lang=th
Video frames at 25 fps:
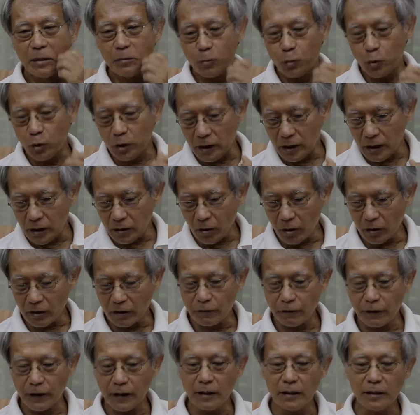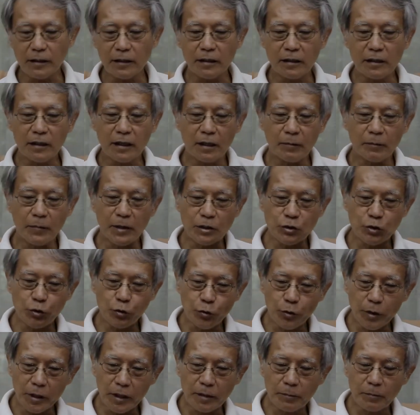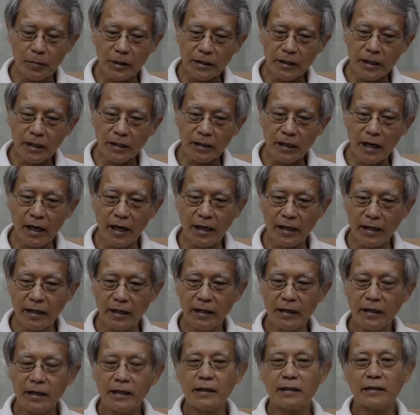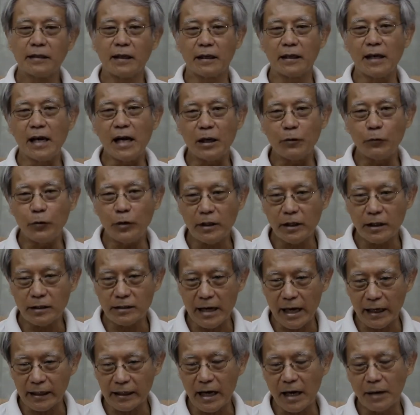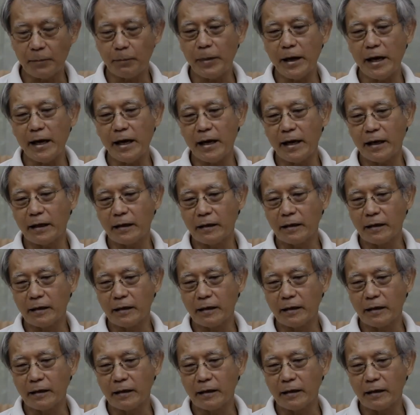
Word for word: มูลนิธิร็อกกี้เฟลเลอร์เนี่ยมาช่วยประเทศไทยทางด้านวิทยาศาสตร์การแพทย์